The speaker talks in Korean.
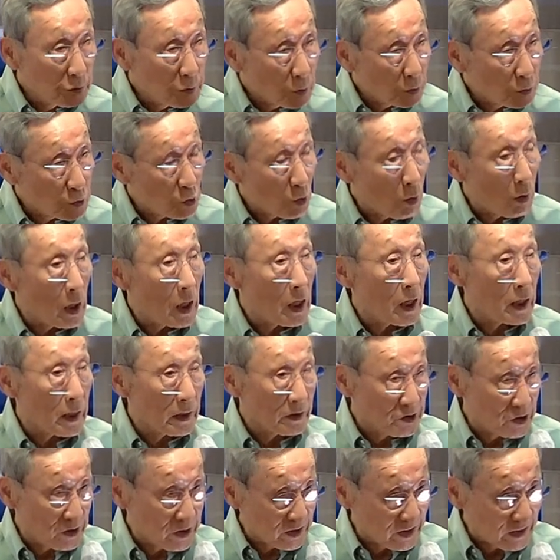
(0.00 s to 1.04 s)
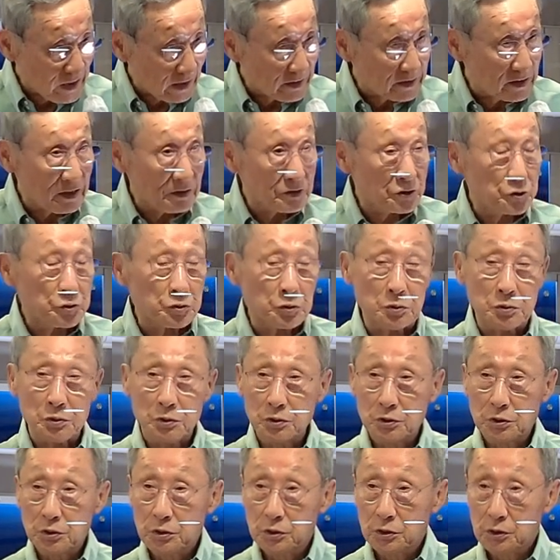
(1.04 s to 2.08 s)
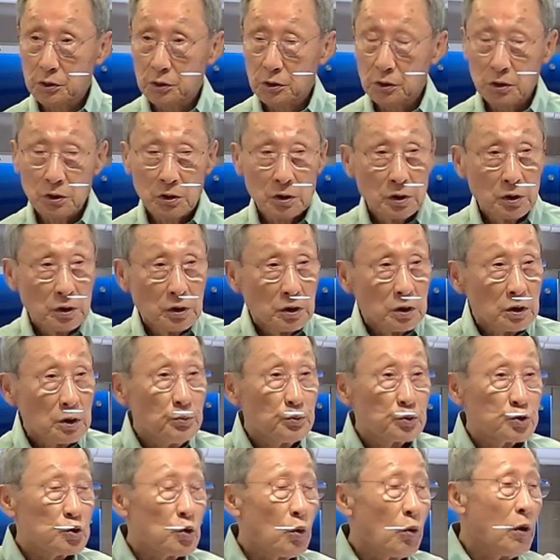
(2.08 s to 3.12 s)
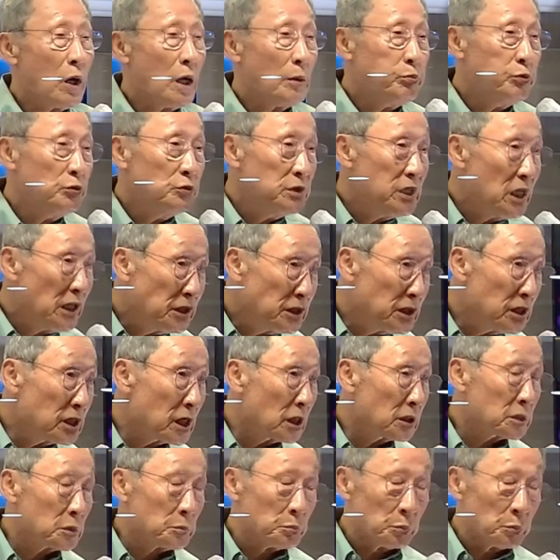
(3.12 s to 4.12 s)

소화가 시작되죠. 그럼 소화불량이란 건